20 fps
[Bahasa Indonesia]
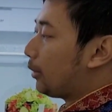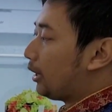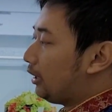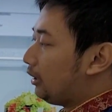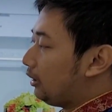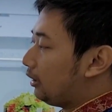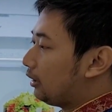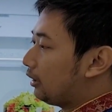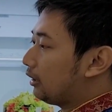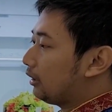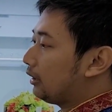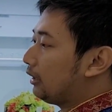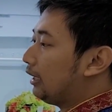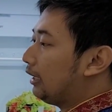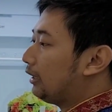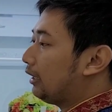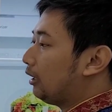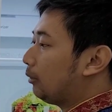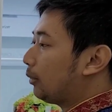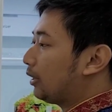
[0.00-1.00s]
gampang
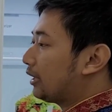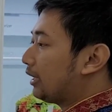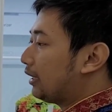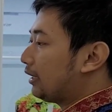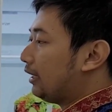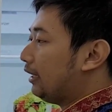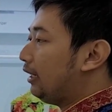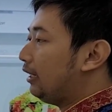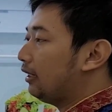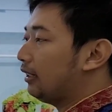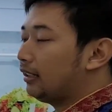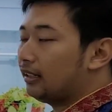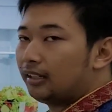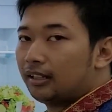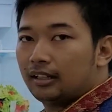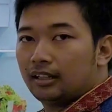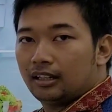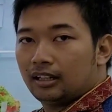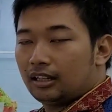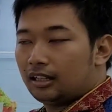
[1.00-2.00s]
tinggal dilepas saja
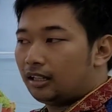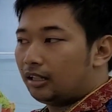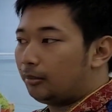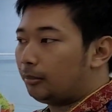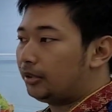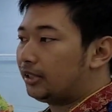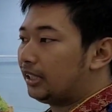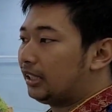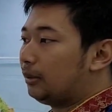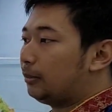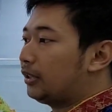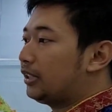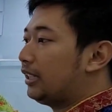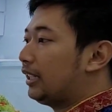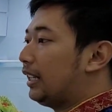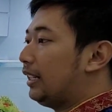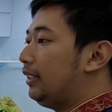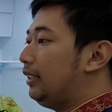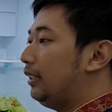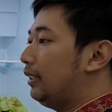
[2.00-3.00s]
bisa
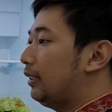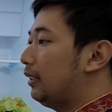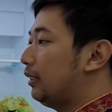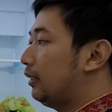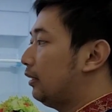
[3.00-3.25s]
dibersihkan